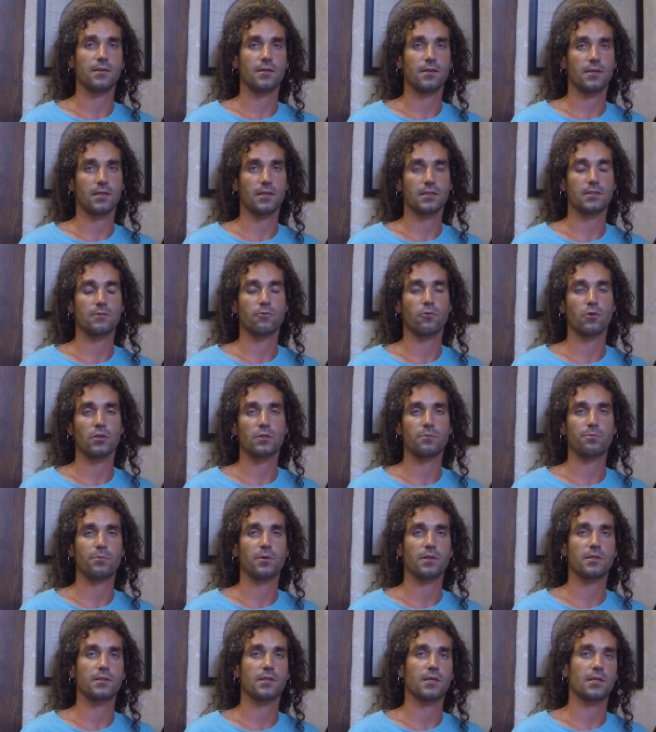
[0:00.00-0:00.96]
раствор
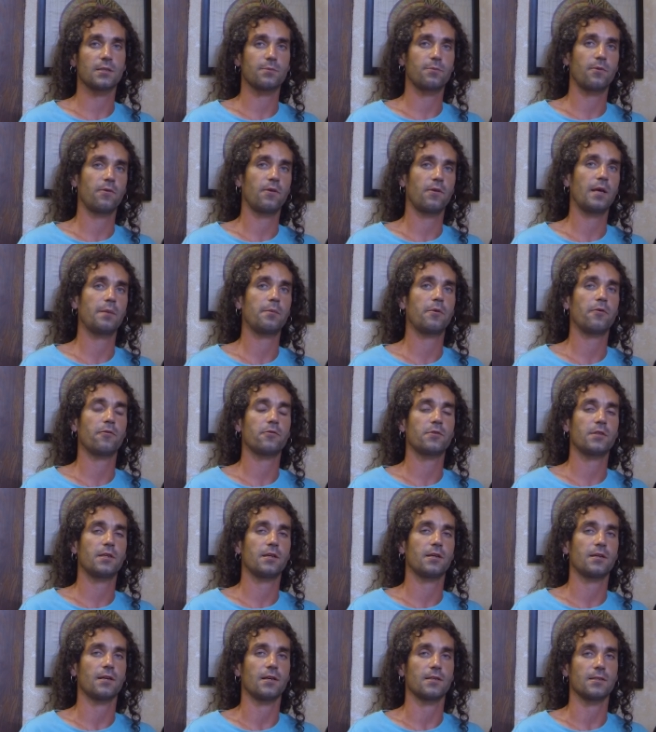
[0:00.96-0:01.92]
спирта, разбавляем его в
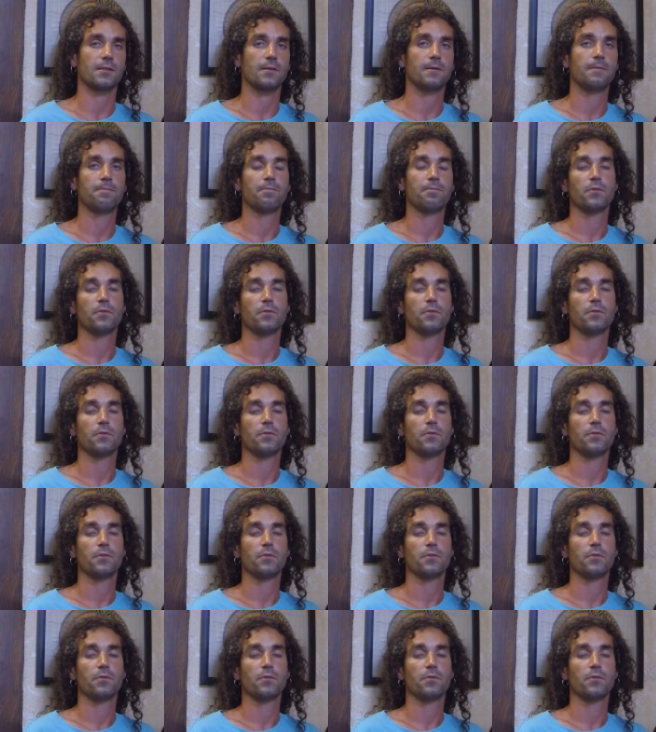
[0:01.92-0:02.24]
три раза.